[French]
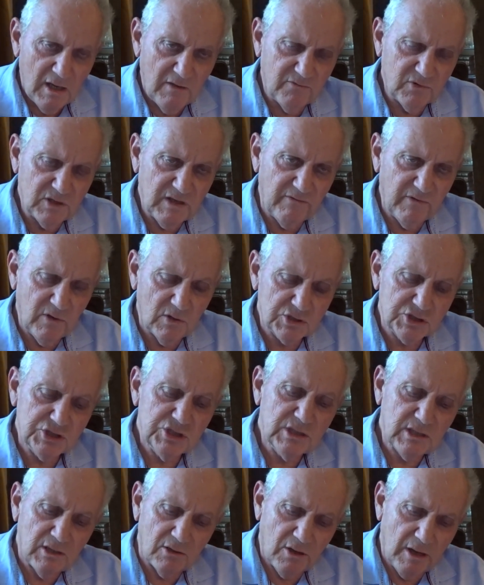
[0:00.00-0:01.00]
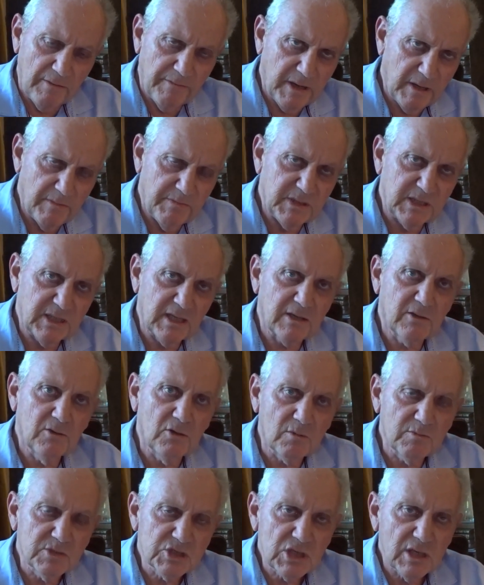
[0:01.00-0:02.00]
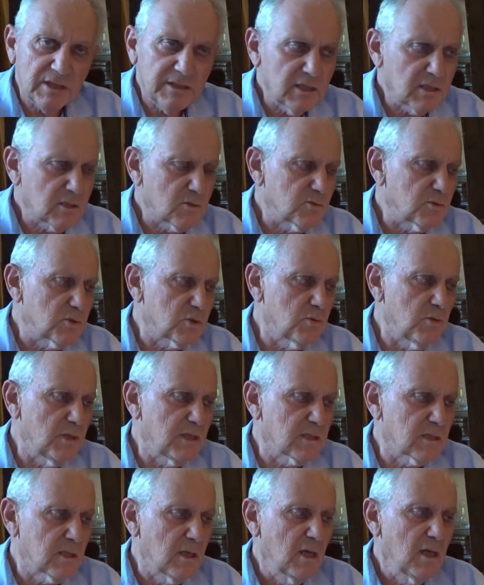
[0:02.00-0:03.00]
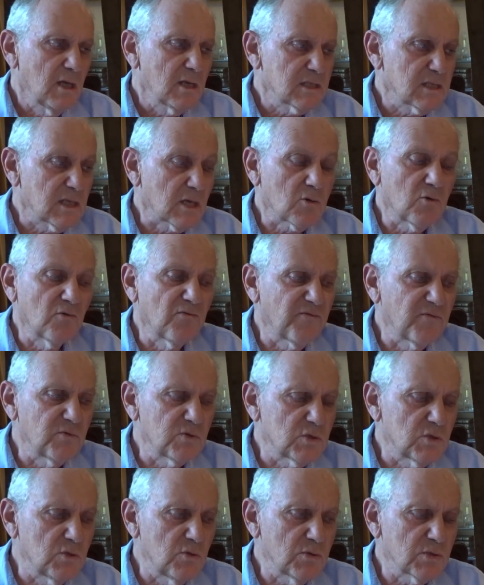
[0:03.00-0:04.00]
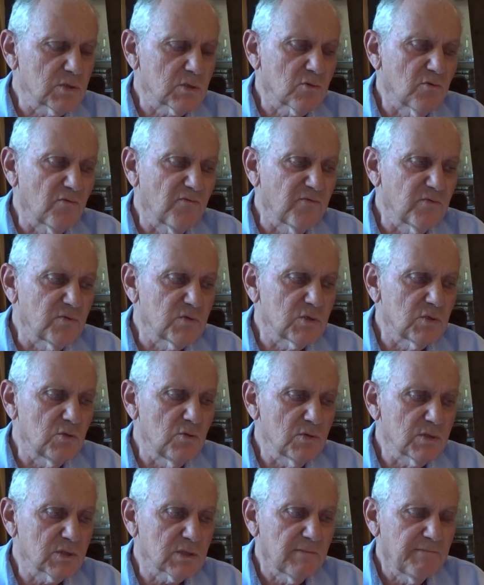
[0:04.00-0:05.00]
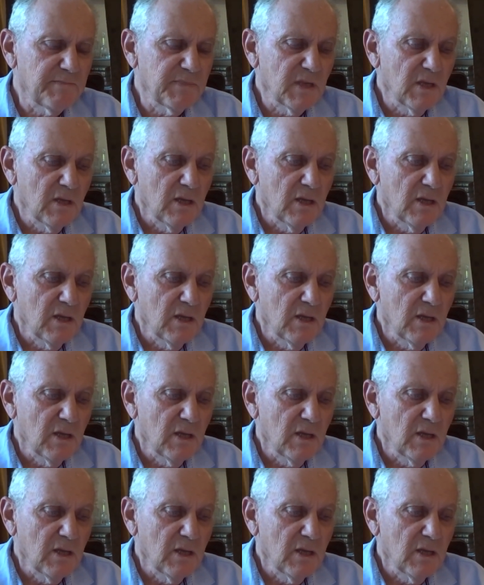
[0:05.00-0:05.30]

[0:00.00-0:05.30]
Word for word: Et vous avez en Chine, alors après Pythagore, mais je l'indique tout de suite, c'est Confucius, Confucius,